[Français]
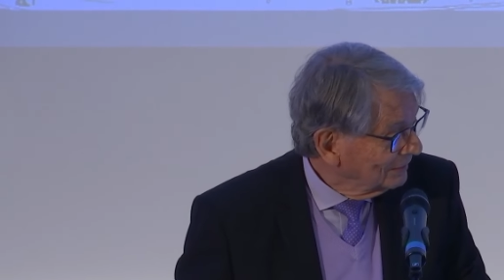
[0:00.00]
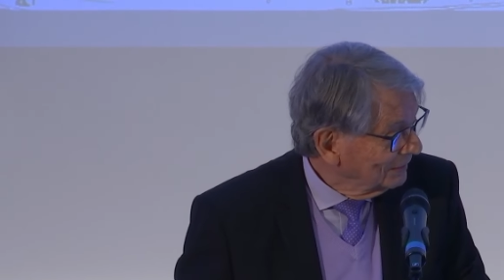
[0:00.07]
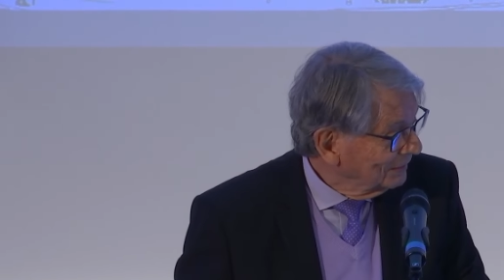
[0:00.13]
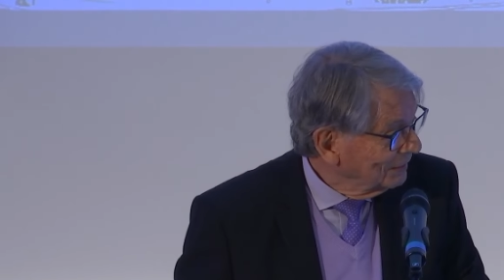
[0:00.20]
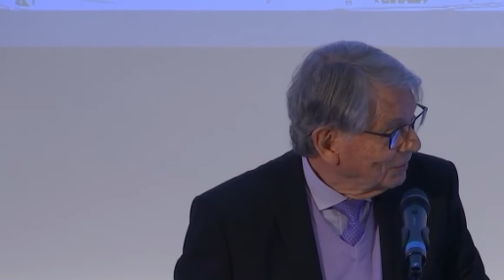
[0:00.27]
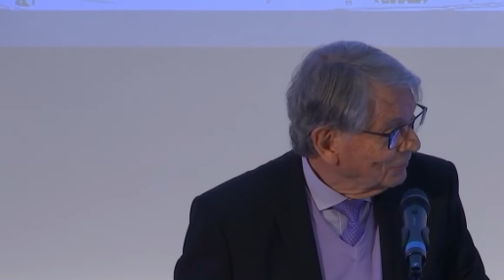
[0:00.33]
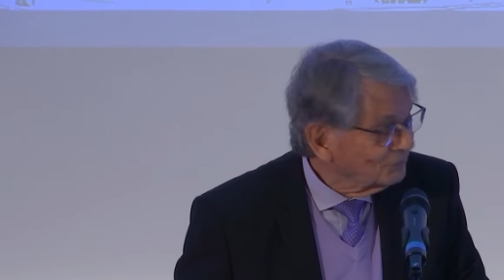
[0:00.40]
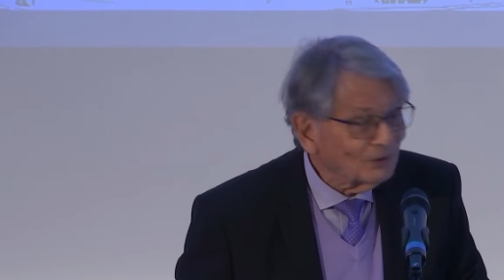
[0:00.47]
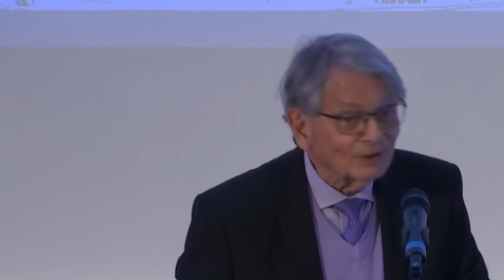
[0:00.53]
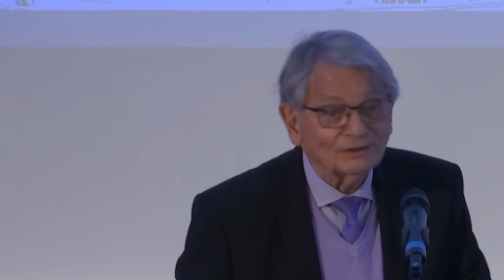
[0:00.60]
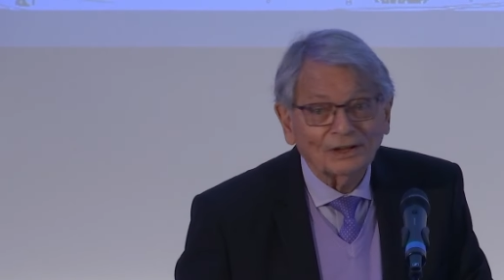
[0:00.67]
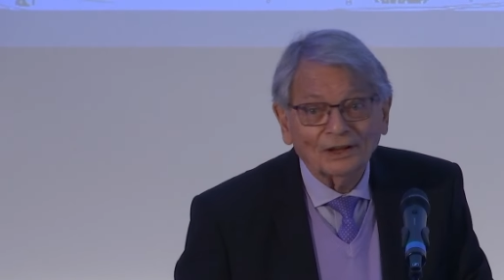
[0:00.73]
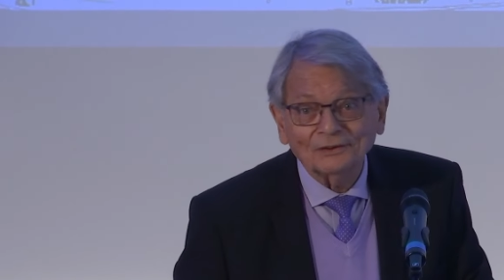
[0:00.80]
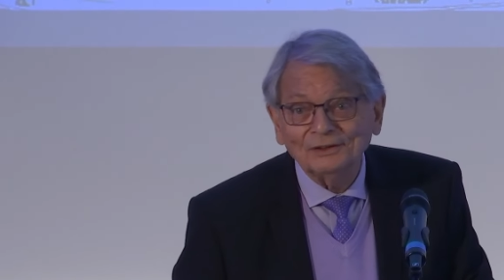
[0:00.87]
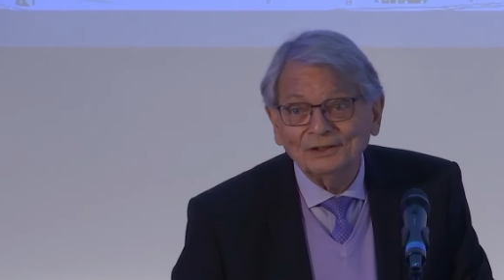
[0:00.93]
et la
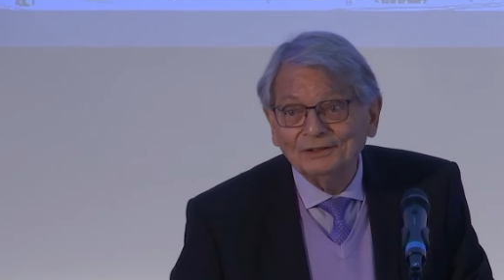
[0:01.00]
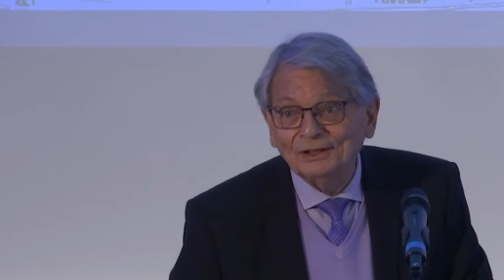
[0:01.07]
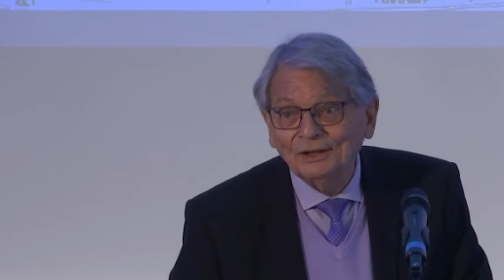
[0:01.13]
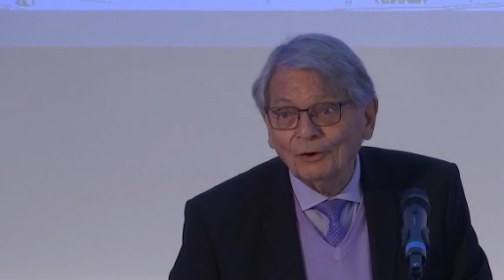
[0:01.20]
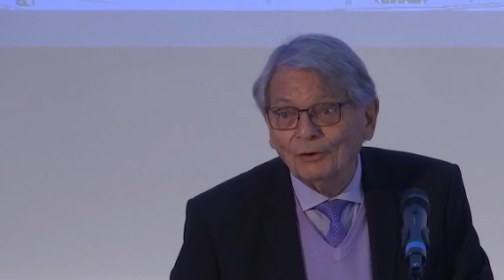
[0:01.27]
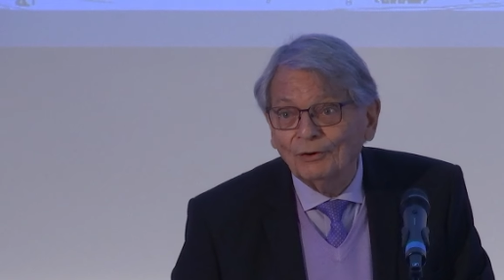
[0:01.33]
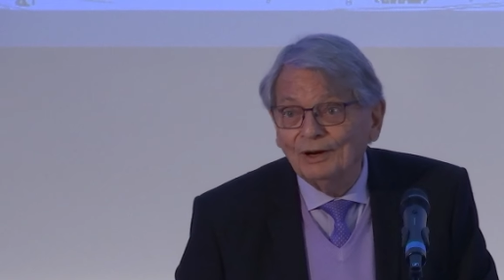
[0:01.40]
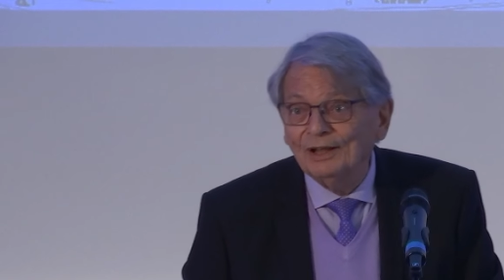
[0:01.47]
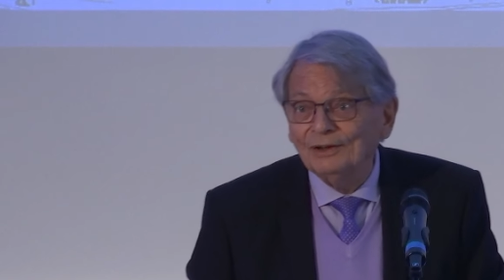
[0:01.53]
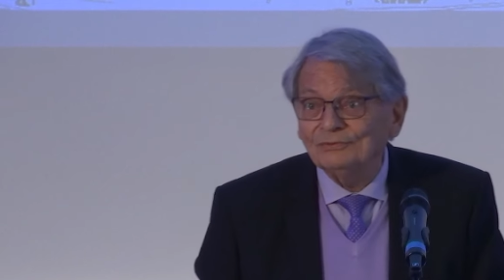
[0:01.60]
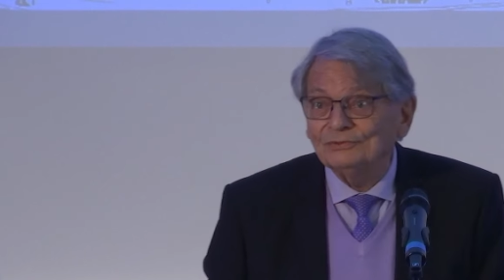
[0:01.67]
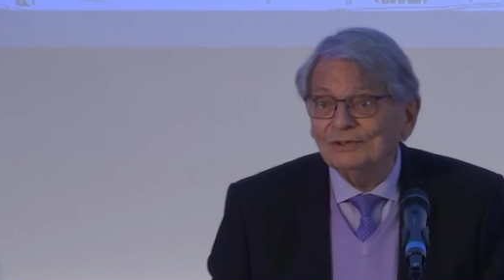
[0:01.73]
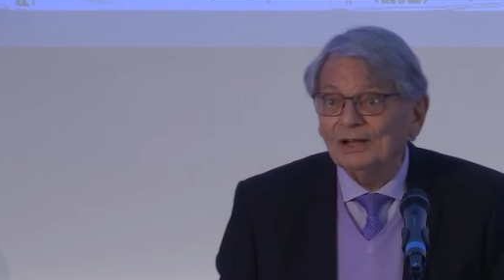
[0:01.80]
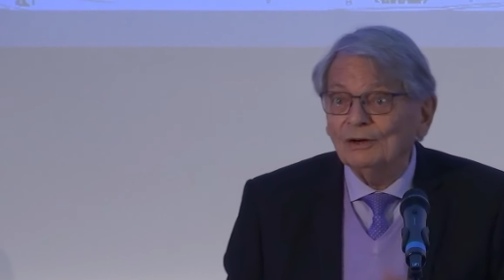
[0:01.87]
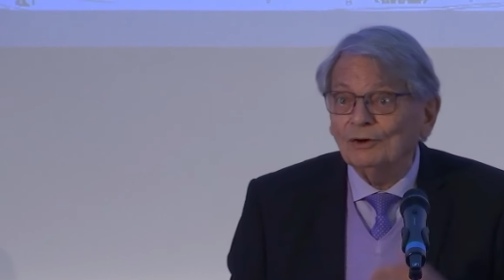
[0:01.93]
fraternité relève d'un